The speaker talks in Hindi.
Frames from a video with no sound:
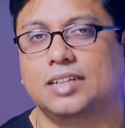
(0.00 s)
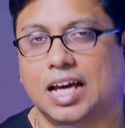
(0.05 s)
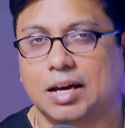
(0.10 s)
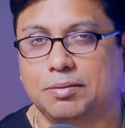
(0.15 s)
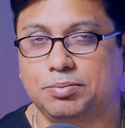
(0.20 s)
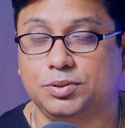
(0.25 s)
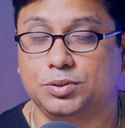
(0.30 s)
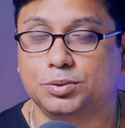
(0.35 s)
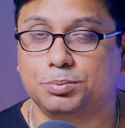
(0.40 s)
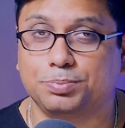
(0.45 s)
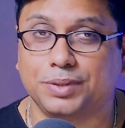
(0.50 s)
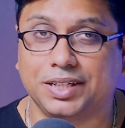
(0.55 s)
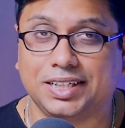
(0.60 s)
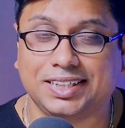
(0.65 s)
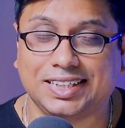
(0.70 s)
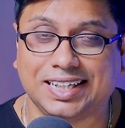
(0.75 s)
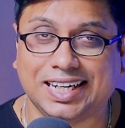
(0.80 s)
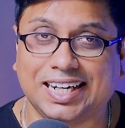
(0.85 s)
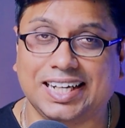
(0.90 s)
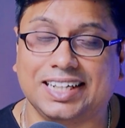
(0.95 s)
एफ टू टू
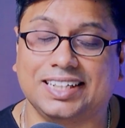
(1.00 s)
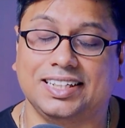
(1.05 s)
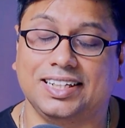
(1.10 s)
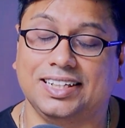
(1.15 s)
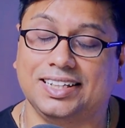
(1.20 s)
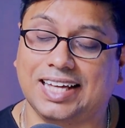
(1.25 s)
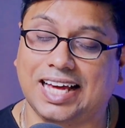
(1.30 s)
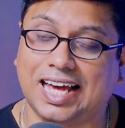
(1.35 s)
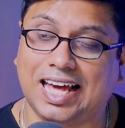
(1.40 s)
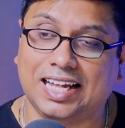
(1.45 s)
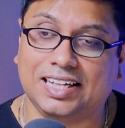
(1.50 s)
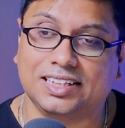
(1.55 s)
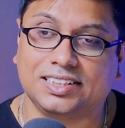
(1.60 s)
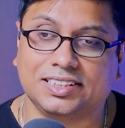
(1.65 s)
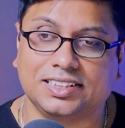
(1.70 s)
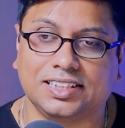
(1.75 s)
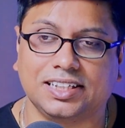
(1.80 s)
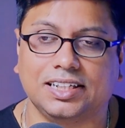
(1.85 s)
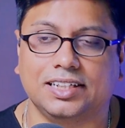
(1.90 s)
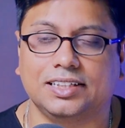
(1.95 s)
पॉइंट एट एट इन द एल
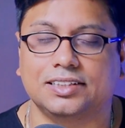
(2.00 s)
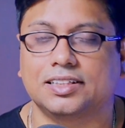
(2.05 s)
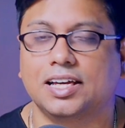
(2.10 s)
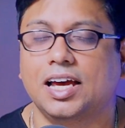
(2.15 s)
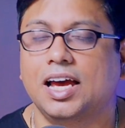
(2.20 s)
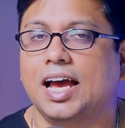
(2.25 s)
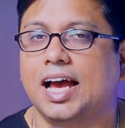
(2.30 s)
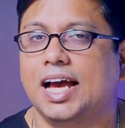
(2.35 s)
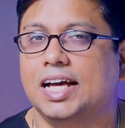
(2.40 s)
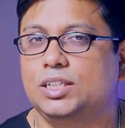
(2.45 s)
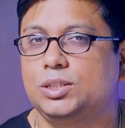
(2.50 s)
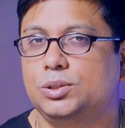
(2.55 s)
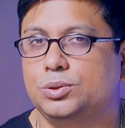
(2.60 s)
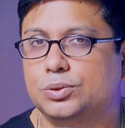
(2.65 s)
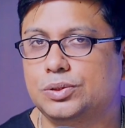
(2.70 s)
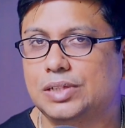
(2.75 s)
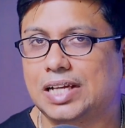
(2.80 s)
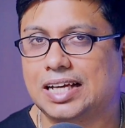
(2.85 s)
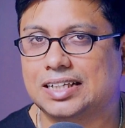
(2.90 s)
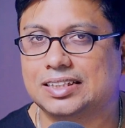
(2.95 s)
सीरीज
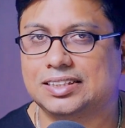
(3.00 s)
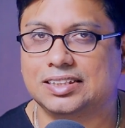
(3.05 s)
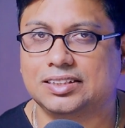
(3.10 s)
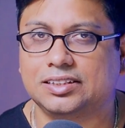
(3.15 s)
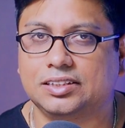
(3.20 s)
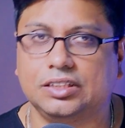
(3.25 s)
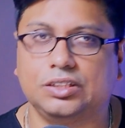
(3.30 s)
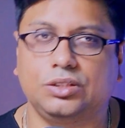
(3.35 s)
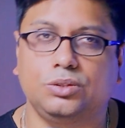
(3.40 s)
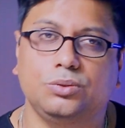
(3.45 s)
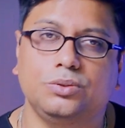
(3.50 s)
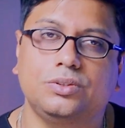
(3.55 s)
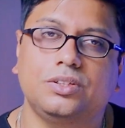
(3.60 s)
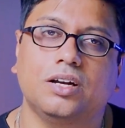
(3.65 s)
सिक्सटी टू